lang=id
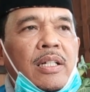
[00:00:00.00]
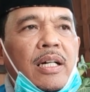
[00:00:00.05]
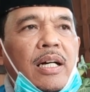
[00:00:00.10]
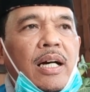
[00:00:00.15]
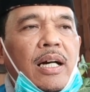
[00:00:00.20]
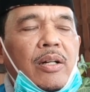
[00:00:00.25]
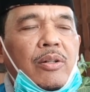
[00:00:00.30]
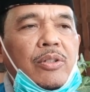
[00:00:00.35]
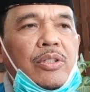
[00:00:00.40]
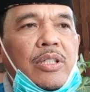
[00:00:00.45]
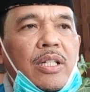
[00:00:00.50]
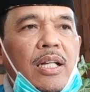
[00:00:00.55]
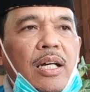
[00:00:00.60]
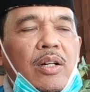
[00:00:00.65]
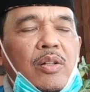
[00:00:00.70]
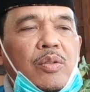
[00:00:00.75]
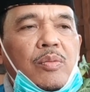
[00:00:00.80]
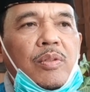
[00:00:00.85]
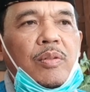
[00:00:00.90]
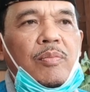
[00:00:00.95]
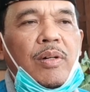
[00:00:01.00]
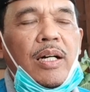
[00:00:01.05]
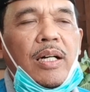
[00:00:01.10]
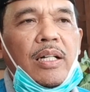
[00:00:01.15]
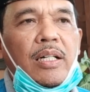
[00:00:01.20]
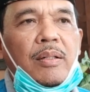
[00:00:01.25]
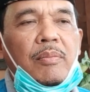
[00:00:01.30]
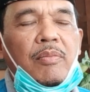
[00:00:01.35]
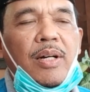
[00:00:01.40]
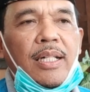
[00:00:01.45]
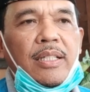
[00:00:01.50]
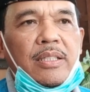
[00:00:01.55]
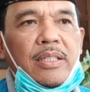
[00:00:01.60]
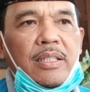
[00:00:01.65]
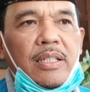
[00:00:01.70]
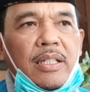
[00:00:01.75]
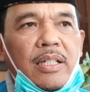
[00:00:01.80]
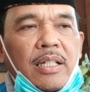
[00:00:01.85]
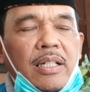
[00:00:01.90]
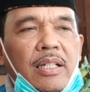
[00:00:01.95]
harus selalu memakai
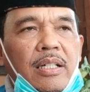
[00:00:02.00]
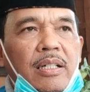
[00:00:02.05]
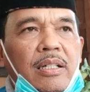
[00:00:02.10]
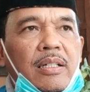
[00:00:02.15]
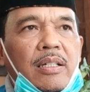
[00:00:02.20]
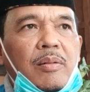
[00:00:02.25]
masker,